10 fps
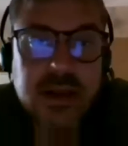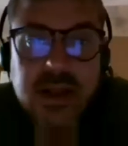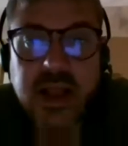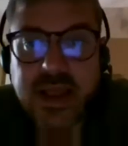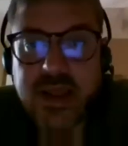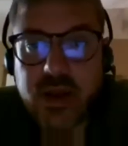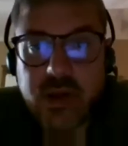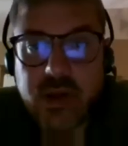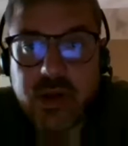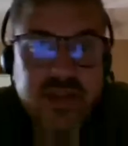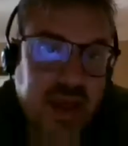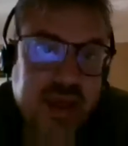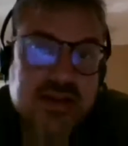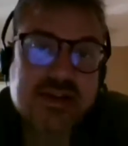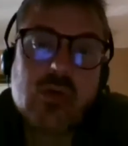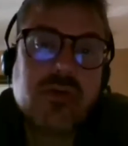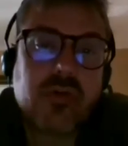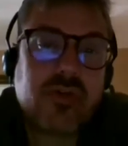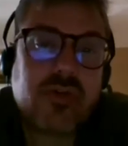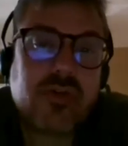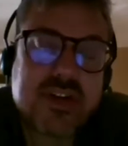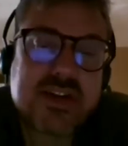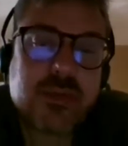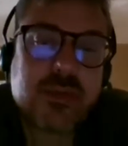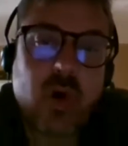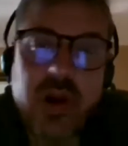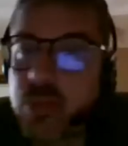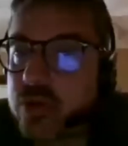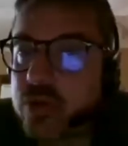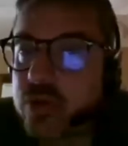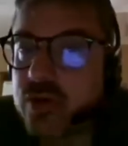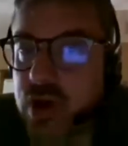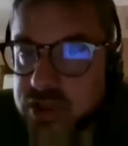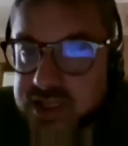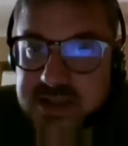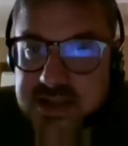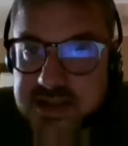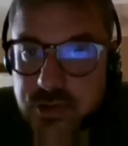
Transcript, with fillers: Et derrière, ça ouvre forcément la porte de la monétisation